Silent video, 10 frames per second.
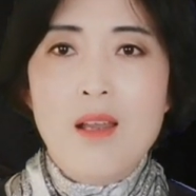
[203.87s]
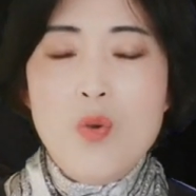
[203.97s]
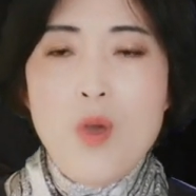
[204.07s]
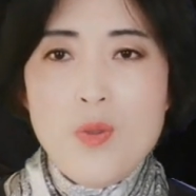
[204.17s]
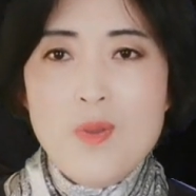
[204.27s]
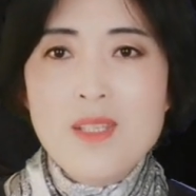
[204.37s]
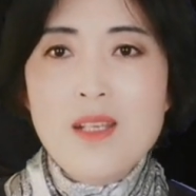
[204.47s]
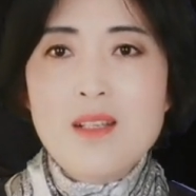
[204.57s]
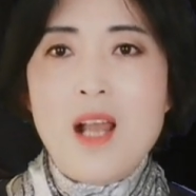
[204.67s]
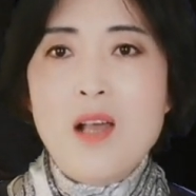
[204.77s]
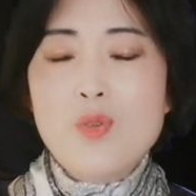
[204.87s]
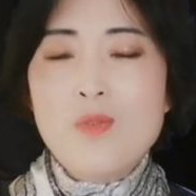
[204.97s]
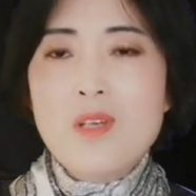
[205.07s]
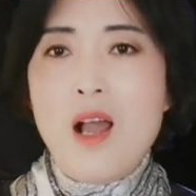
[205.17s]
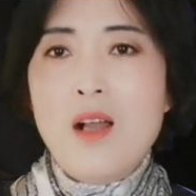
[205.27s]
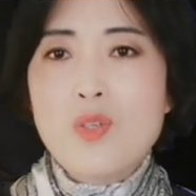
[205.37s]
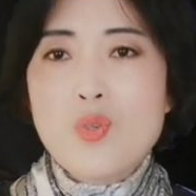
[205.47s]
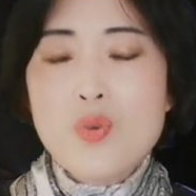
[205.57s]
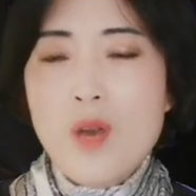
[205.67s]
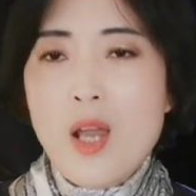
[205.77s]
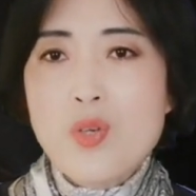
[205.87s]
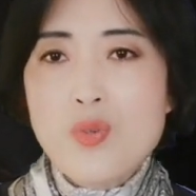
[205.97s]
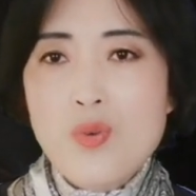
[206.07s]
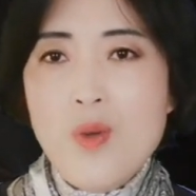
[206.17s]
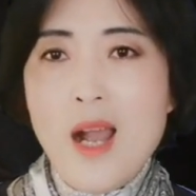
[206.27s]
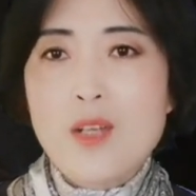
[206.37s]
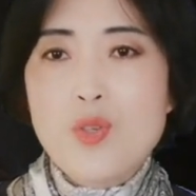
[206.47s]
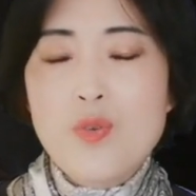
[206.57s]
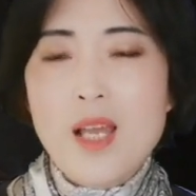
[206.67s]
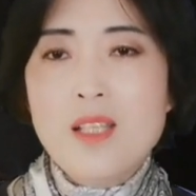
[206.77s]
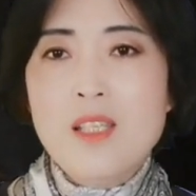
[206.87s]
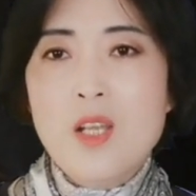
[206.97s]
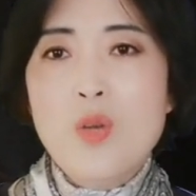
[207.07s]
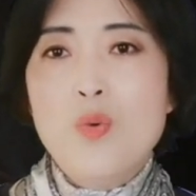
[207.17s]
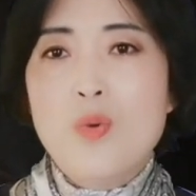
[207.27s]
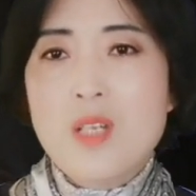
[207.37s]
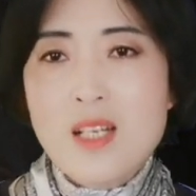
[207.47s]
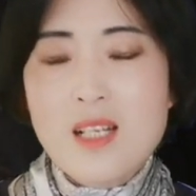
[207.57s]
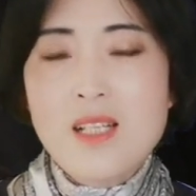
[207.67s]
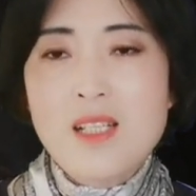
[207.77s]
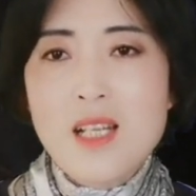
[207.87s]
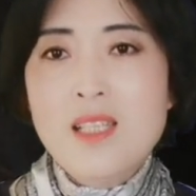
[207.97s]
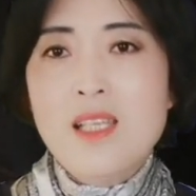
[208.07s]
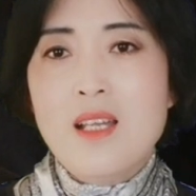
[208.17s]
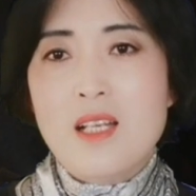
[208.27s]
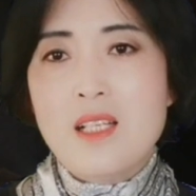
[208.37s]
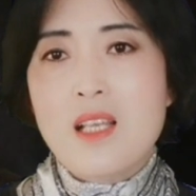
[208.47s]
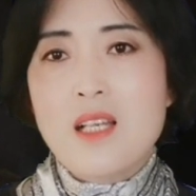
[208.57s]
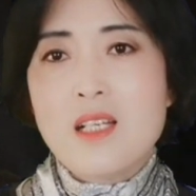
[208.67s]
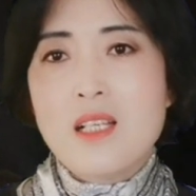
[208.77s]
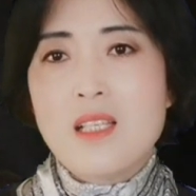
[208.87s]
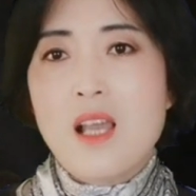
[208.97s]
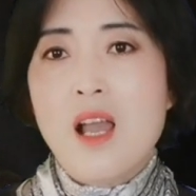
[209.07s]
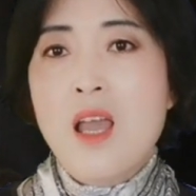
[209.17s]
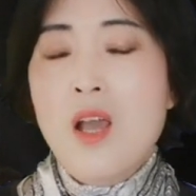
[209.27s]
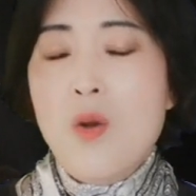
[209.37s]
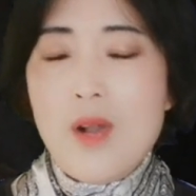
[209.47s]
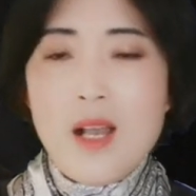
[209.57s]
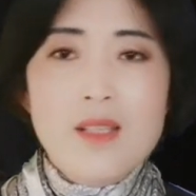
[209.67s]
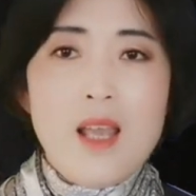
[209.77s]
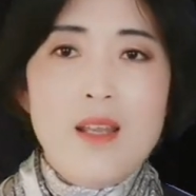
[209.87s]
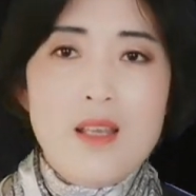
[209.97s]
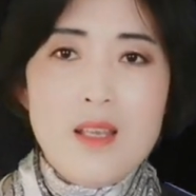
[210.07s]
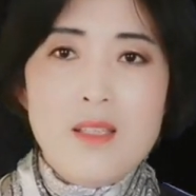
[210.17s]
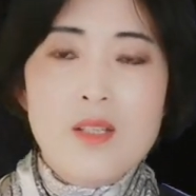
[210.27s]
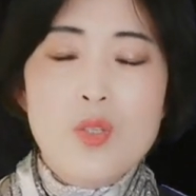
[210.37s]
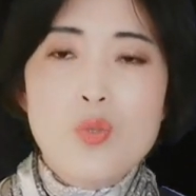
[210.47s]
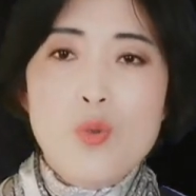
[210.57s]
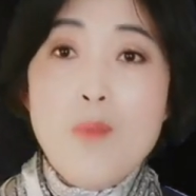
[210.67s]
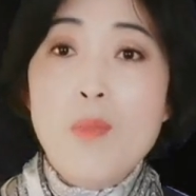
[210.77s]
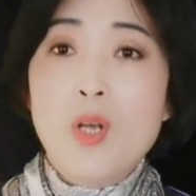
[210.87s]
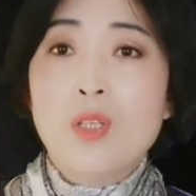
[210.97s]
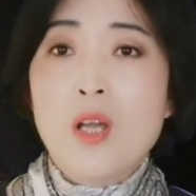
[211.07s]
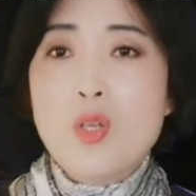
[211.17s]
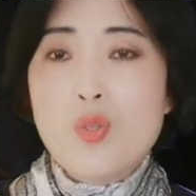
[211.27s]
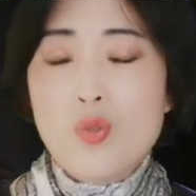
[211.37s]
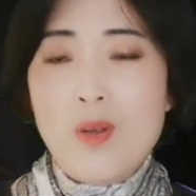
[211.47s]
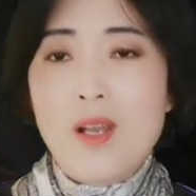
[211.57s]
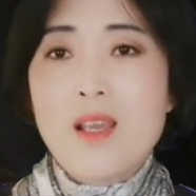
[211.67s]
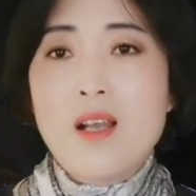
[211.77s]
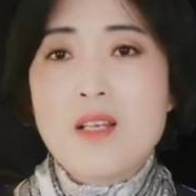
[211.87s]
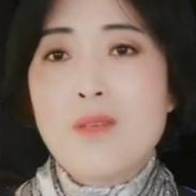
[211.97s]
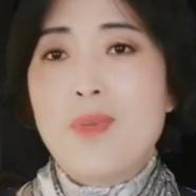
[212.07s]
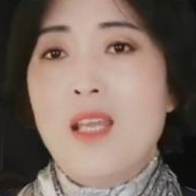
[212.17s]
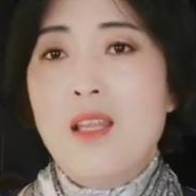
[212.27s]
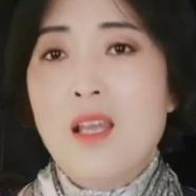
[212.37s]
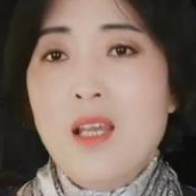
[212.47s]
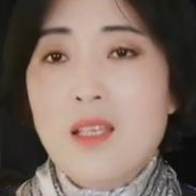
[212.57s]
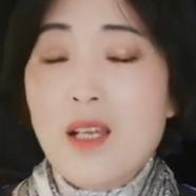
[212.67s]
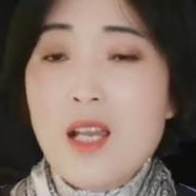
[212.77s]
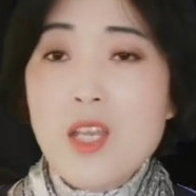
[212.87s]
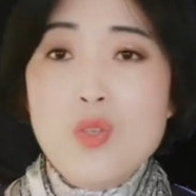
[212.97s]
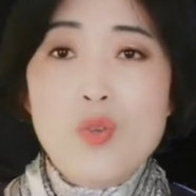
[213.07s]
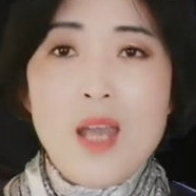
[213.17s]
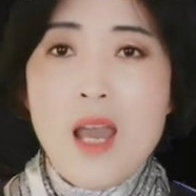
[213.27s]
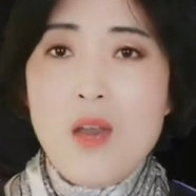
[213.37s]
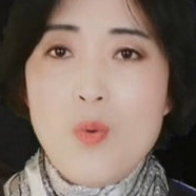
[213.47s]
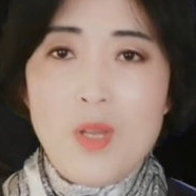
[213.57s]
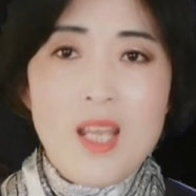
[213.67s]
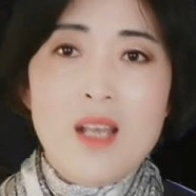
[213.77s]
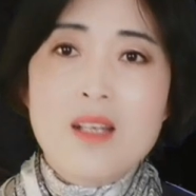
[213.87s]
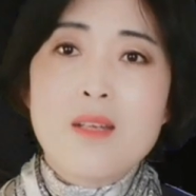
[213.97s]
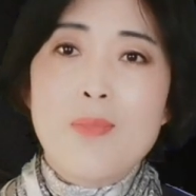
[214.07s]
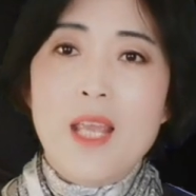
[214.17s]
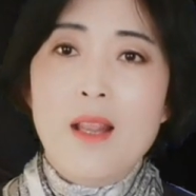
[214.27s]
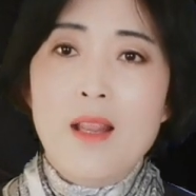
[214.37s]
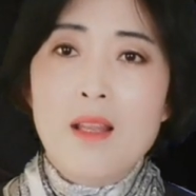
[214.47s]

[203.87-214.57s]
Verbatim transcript: 关于警察总长出来说话、出来揭露事实真相的这件事情，我刚才呢已经专门的做了一个视频，你可以去看我那个视频。